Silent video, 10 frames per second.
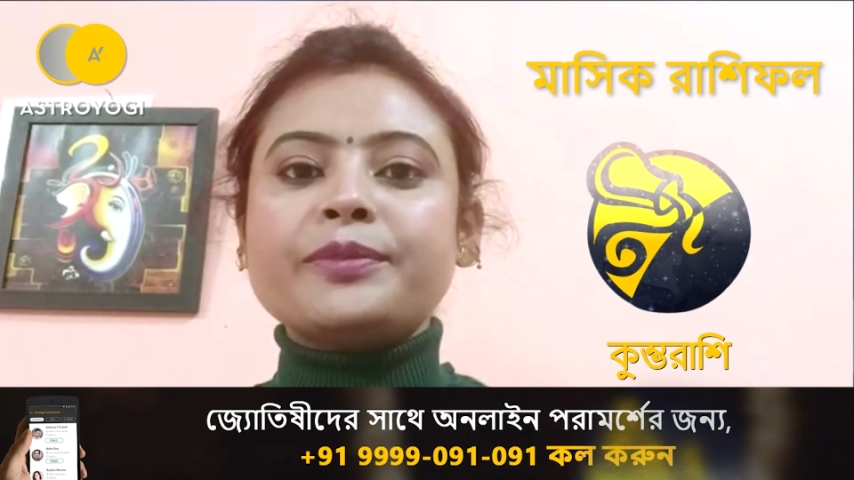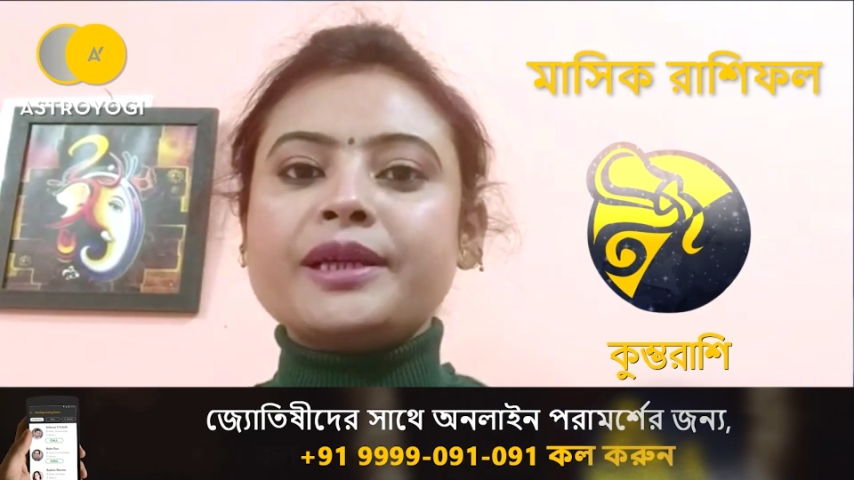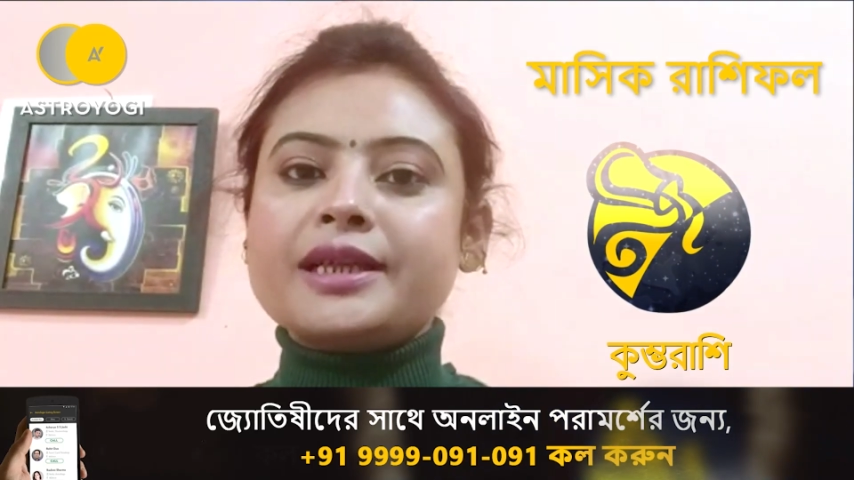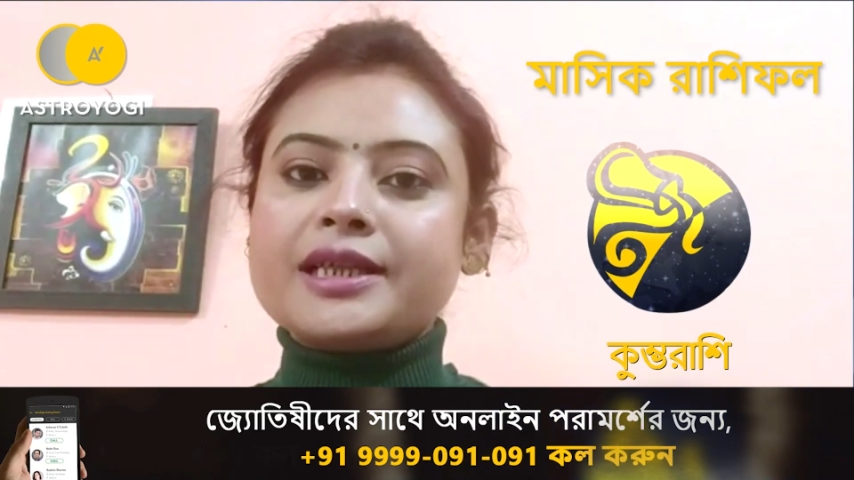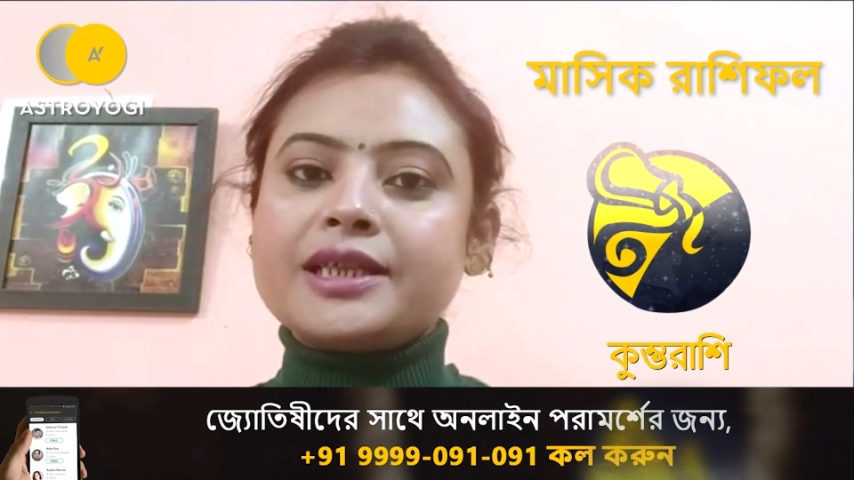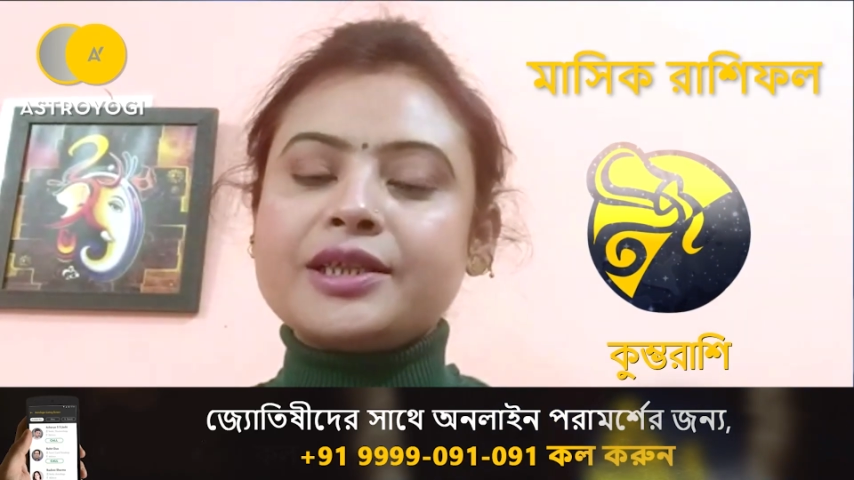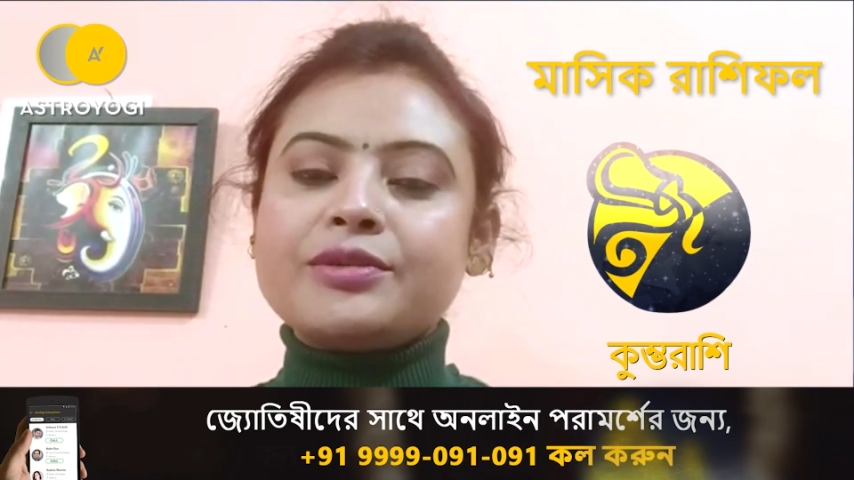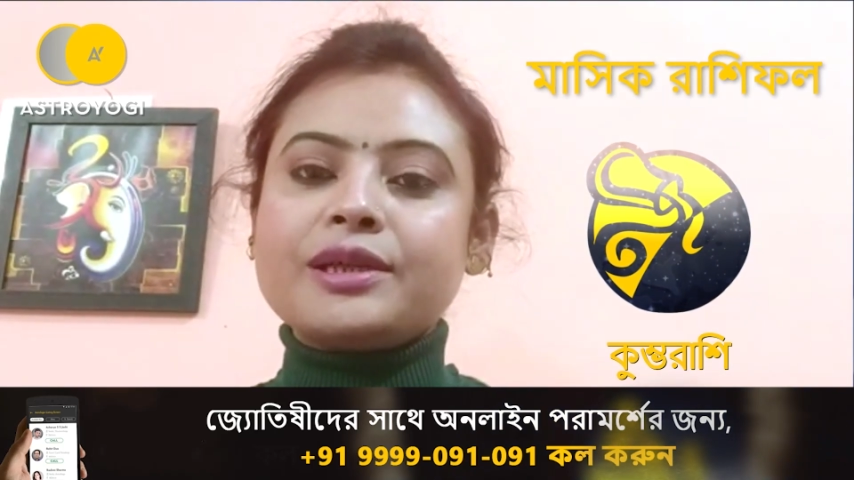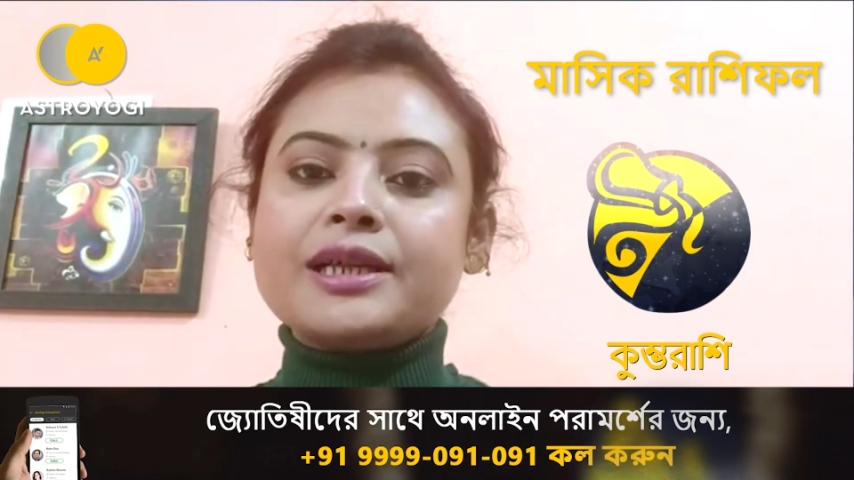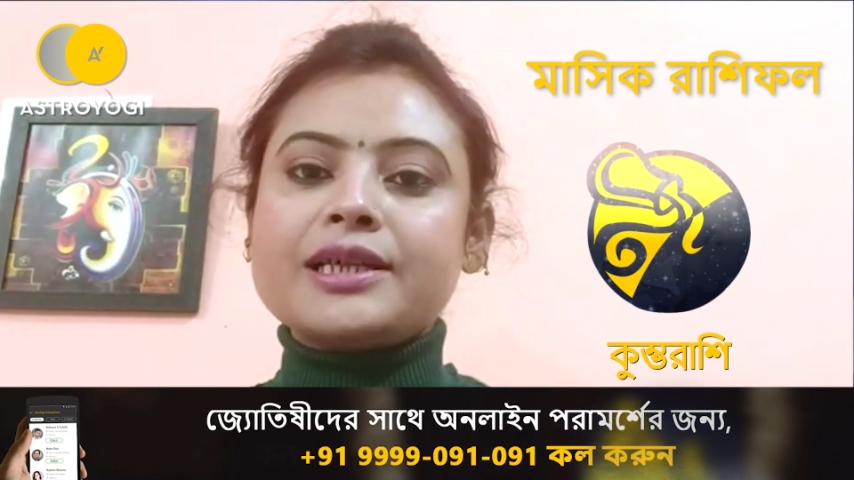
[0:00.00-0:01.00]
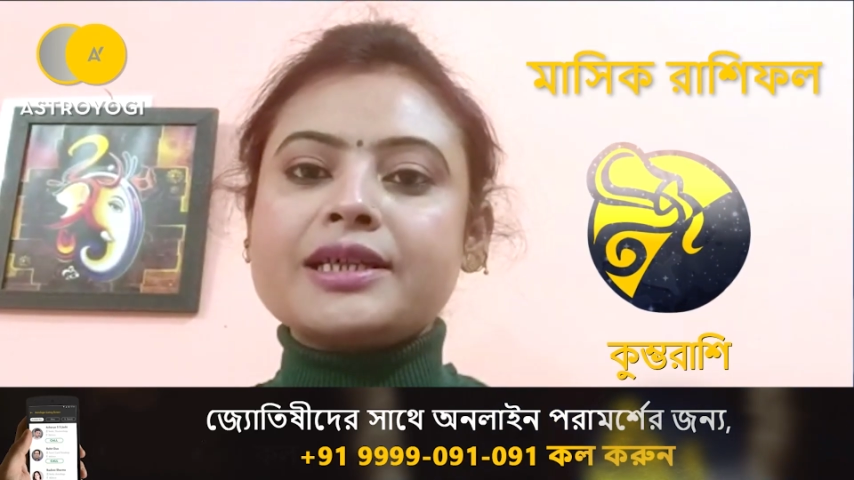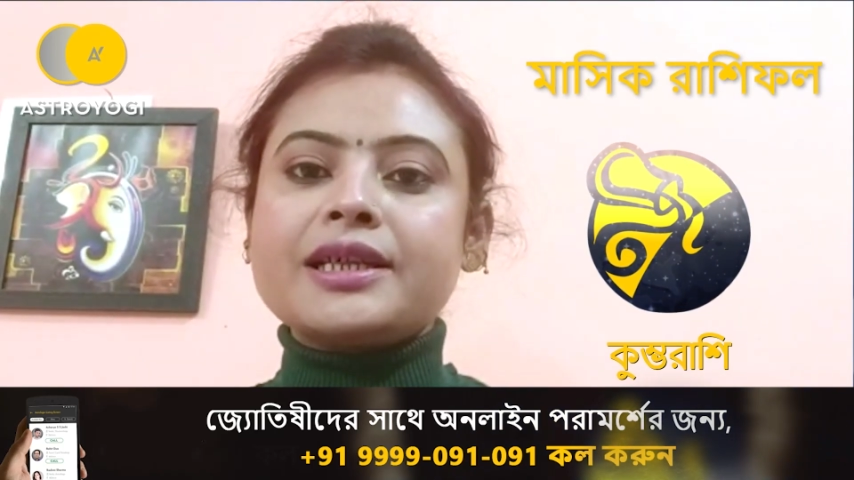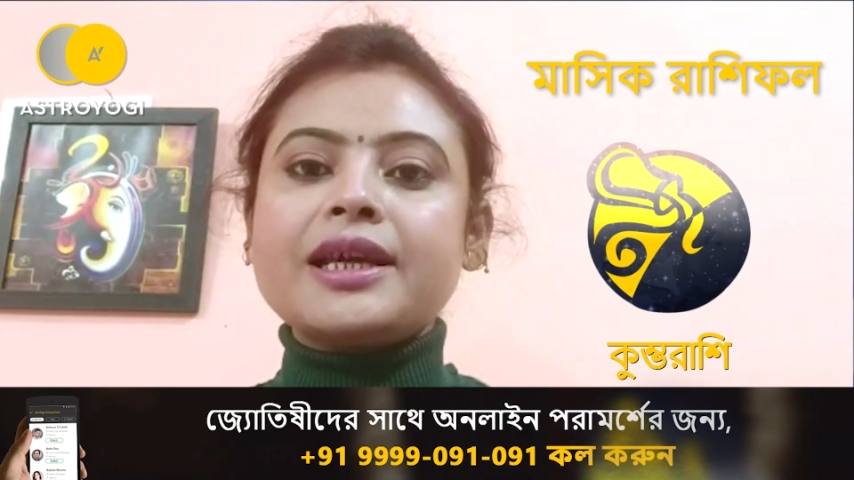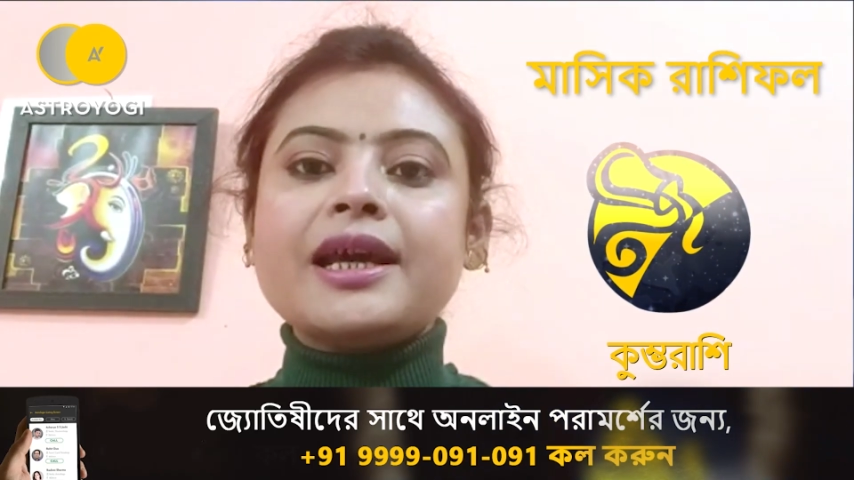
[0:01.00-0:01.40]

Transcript: মীন রাশিতে চলে আসছে